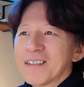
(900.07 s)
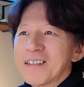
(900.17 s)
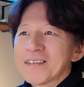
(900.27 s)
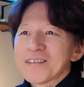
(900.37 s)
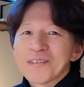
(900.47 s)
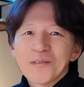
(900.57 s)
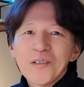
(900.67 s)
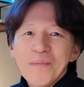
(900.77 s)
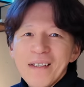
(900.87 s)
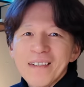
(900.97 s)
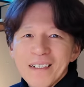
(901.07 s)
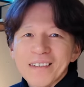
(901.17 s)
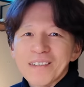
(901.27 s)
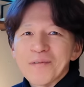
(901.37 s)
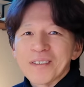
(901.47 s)
え、すごい便利
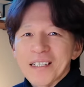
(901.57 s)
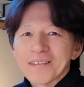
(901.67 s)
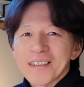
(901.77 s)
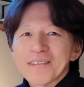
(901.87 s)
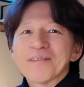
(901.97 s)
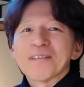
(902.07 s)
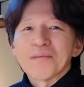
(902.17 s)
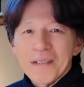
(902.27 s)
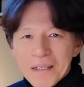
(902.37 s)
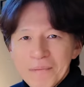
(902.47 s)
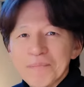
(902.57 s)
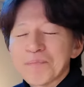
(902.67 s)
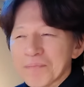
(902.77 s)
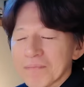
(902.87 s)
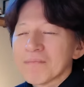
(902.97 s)
な機能がたくさんあるんですよね。
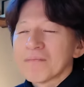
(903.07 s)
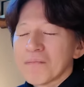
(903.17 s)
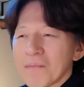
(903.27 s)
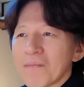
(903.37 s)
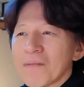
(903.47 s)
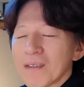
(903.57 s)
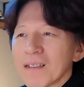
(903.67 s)
うん。